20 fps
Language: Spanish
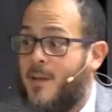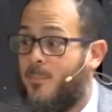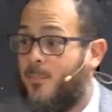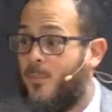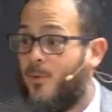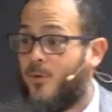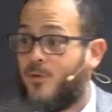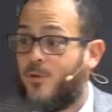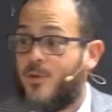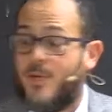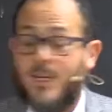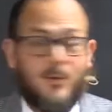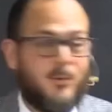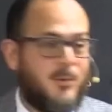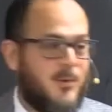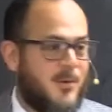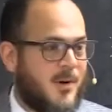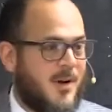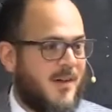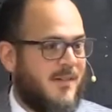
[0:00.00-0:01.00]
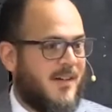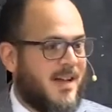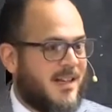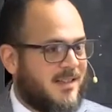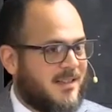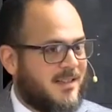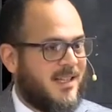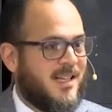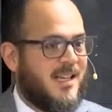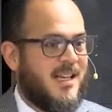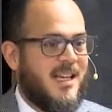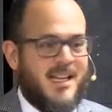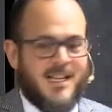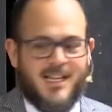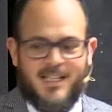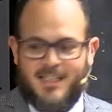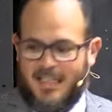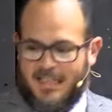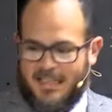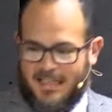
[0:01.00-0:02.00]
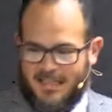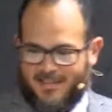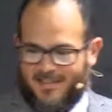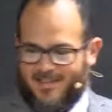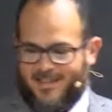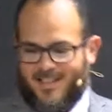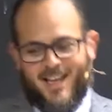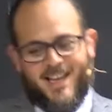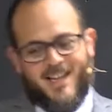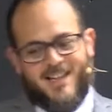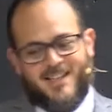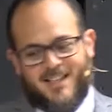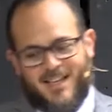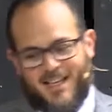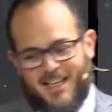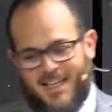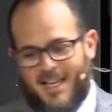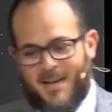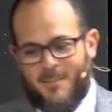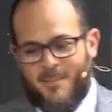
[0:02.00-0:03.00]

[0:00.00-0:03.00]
pozos que tú no cavaste y tenían stakes ahí,